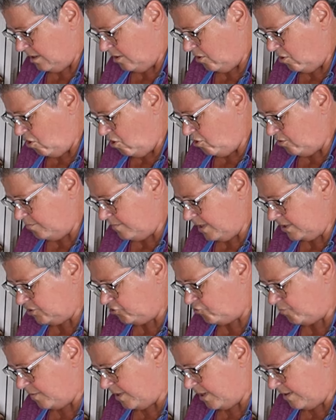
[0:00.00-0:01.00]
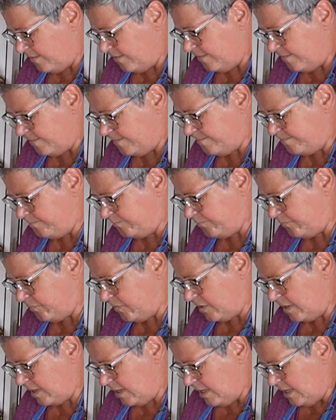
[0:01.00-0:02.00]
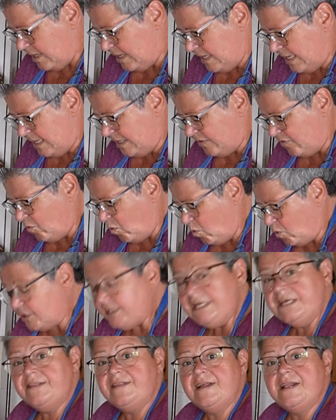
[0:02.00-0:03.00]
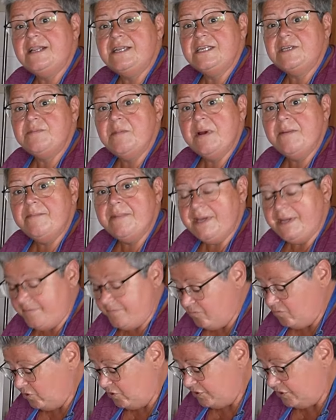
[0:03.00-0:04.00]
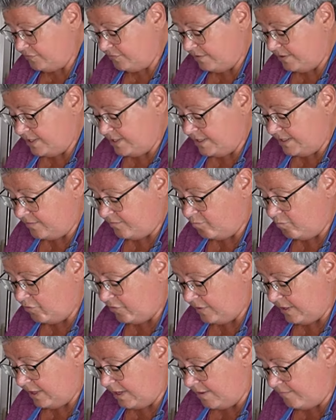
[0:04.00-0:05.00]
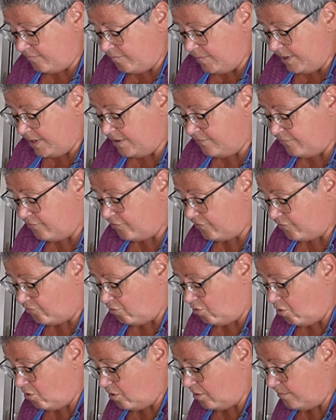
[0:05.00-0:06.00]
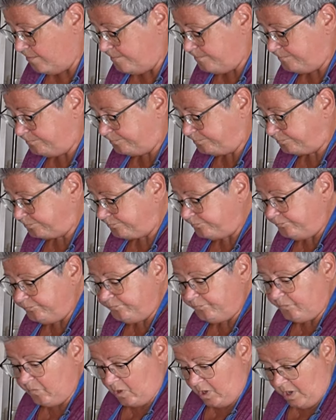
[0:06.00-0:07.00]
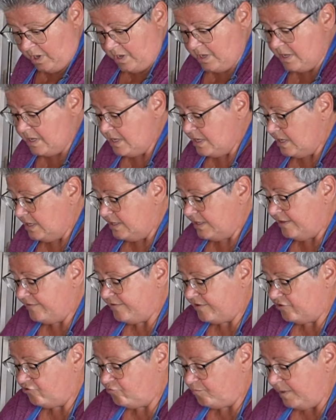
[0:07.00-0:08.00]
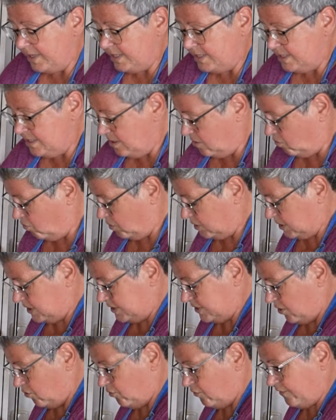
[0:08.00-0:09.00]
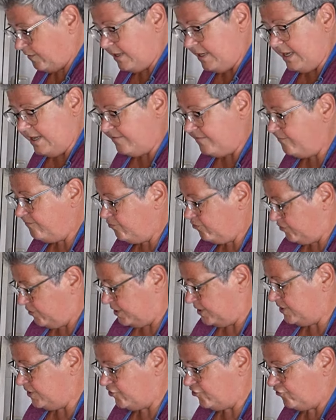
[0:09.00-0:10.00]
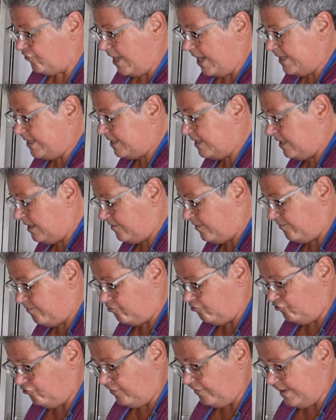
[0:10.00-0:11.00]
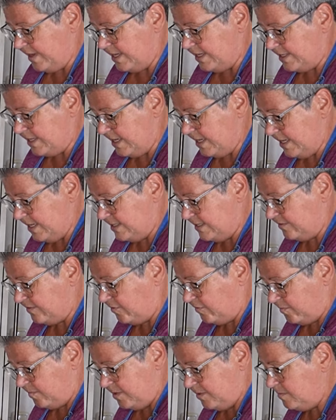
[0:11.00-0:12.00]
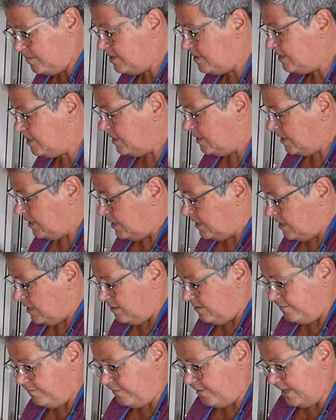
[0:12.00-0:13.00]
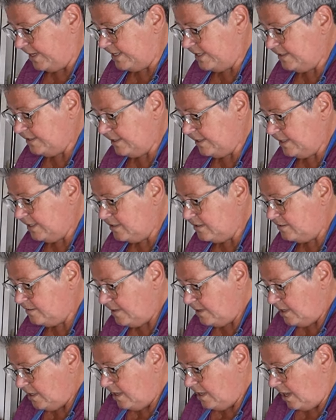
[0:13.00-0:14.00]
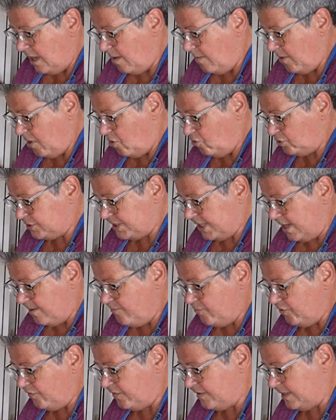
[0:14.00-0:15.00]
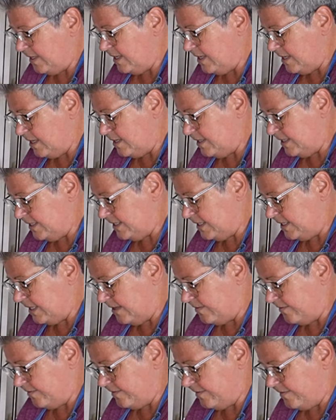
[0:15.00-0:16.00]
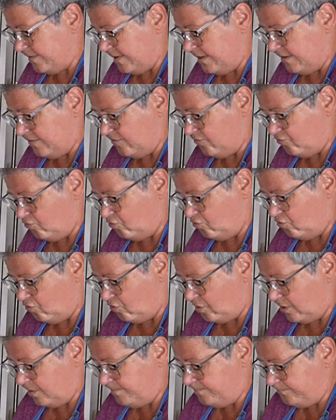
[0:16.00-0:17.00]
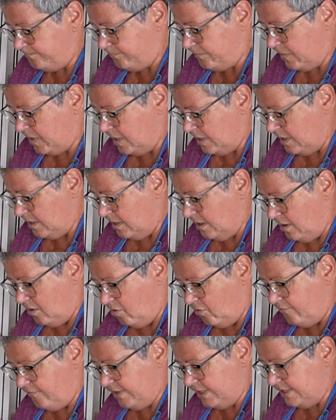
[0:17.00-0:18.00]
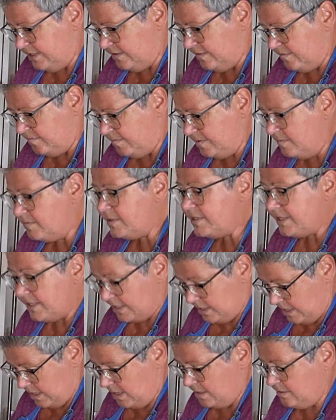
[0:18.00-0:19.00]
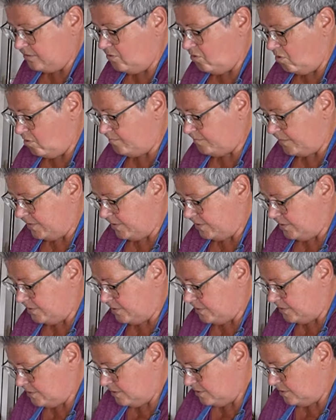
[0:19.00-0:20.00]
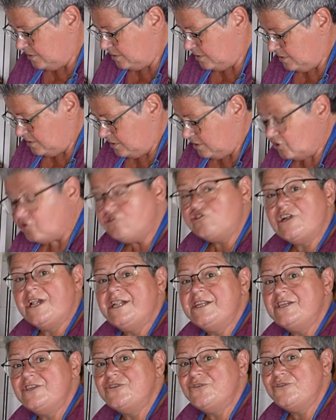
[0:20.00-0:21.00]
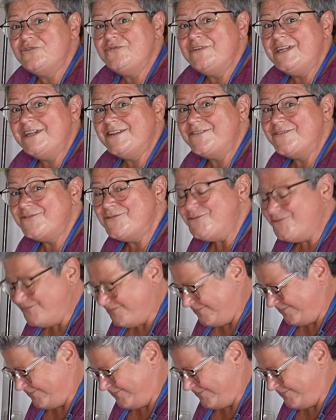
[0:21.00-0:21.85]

Kochen macht Spaß. So, und jetzt halte ich mal meinen Mund, weil jetzt muss ich erstmal dafür sorgen, dass der Speck hier ordentlich ausgelassen wird. Ich schneide in der Zwischenzeit nachher die Zwiebel in feine Ringe, aber auch da müsst ihr ja nicht die ganze Zeit zugucken. Und wenn die Zwiebel dann rankommt, schalte ich euch wieder zu.